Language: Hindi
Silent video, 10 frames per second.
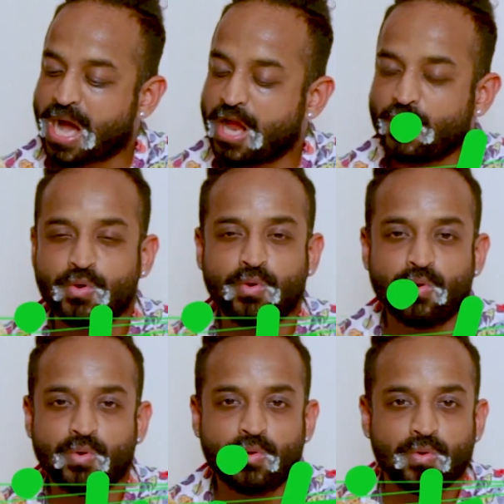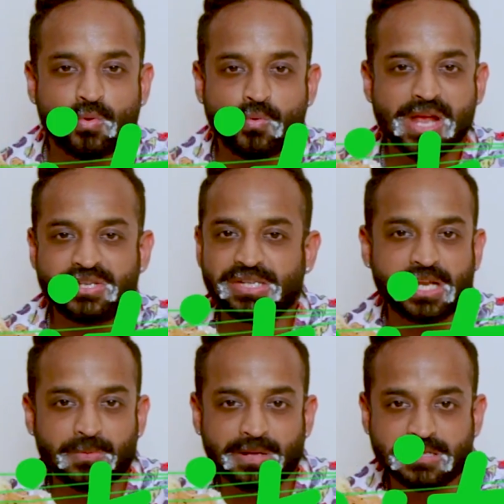आलू
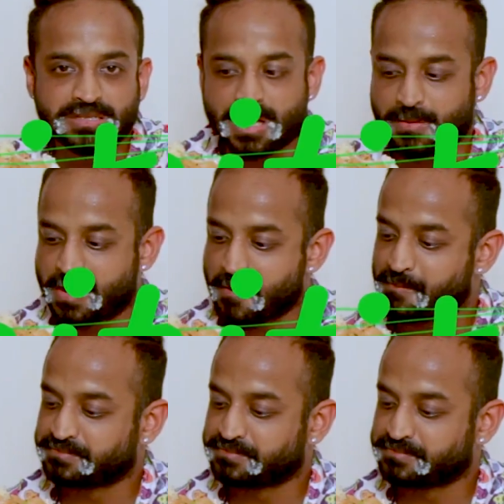वेजिटेबल सब है